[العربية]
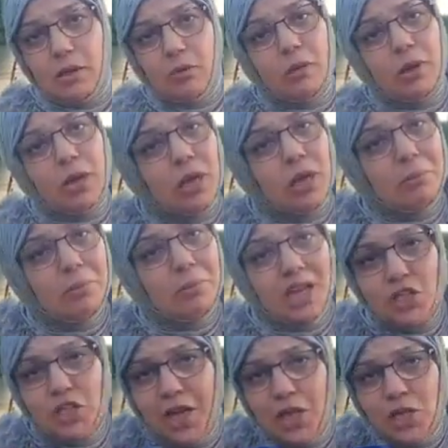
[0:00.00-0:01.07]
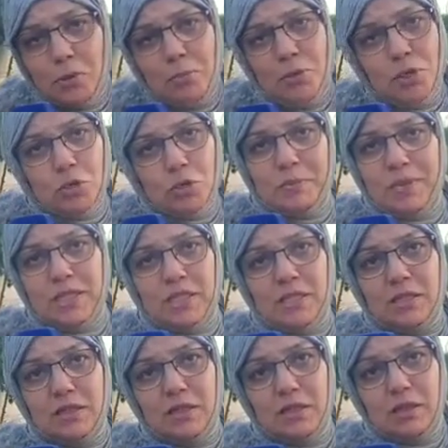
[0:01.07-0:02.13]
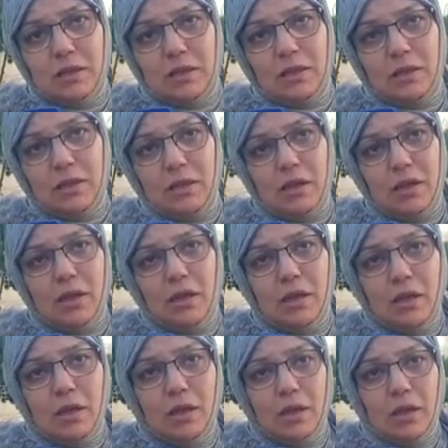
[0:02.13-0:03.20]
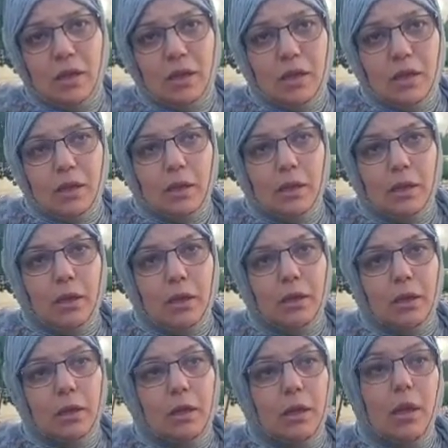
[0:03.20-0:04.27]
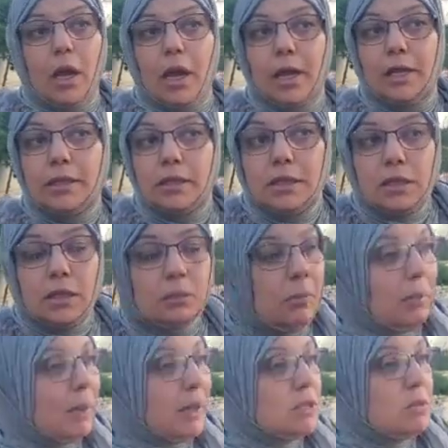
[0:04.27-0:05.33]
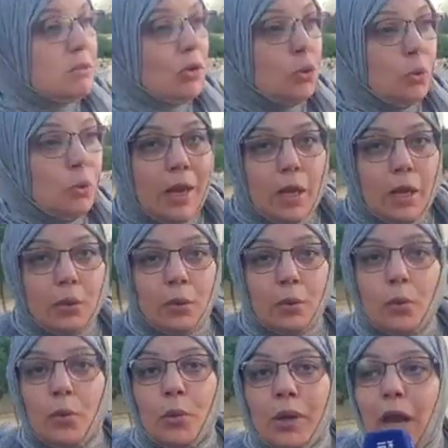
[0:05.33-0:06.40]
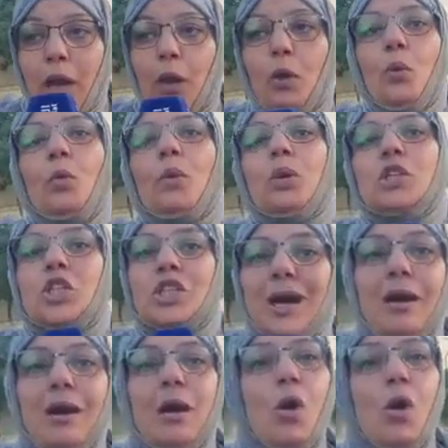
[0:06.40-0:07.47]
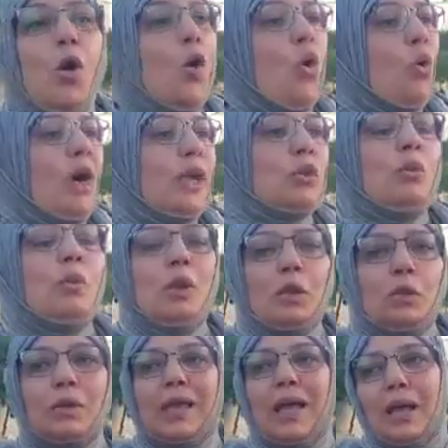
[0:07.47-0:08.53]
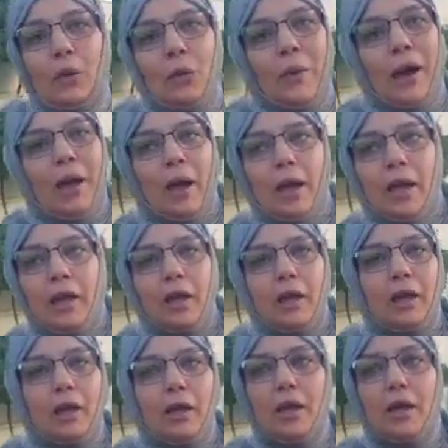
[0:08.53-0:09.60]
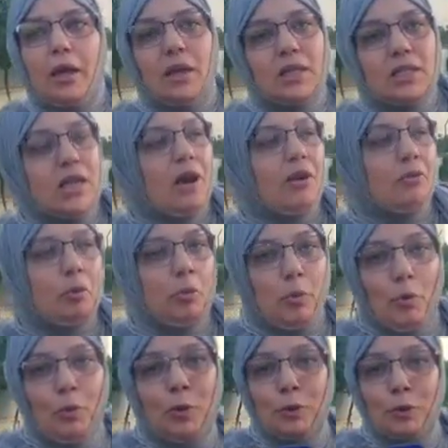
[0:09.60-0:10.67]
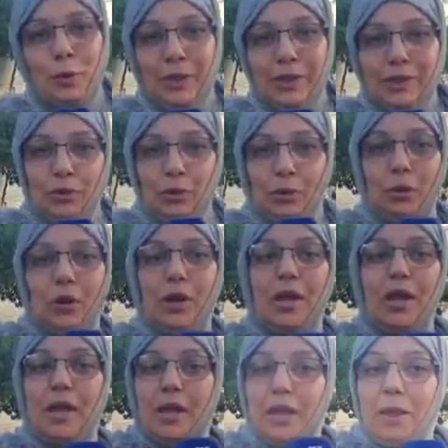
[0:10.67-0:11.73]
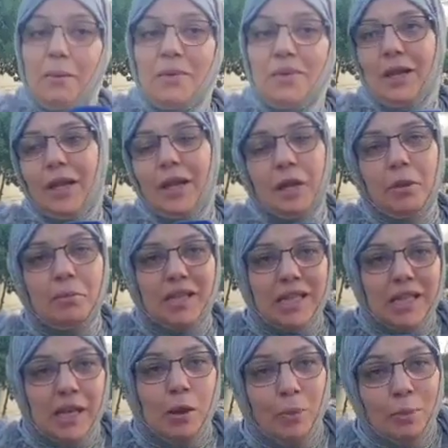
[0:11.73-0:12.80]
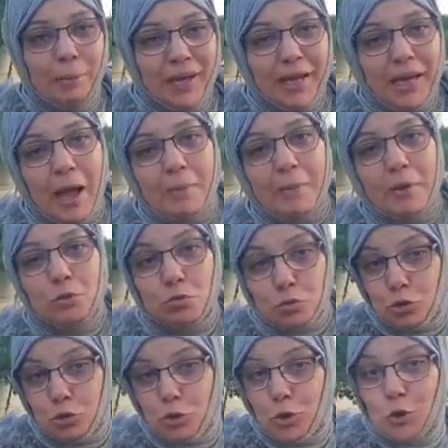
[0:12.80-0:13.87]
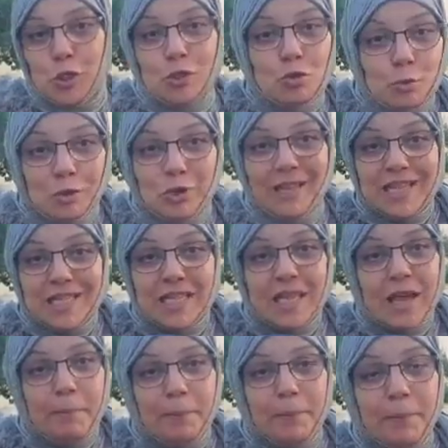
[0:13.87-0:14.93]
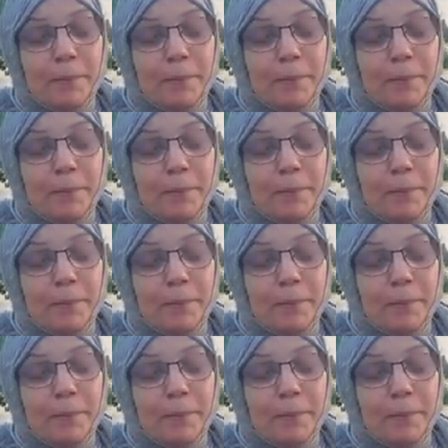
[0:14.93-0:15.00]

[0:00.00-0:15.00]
ولكن ما كاين شي حاجه ما يثبت هادشي كامل موضوع علاش اشنو بغيتي من هادشي هاد السيد ما بغيت منه والو كل نهار الاول جا وحط ولده دار ليه وراقيه اعترف بولده حطوه كما حكمت لي المحكمه وجيت وتناسب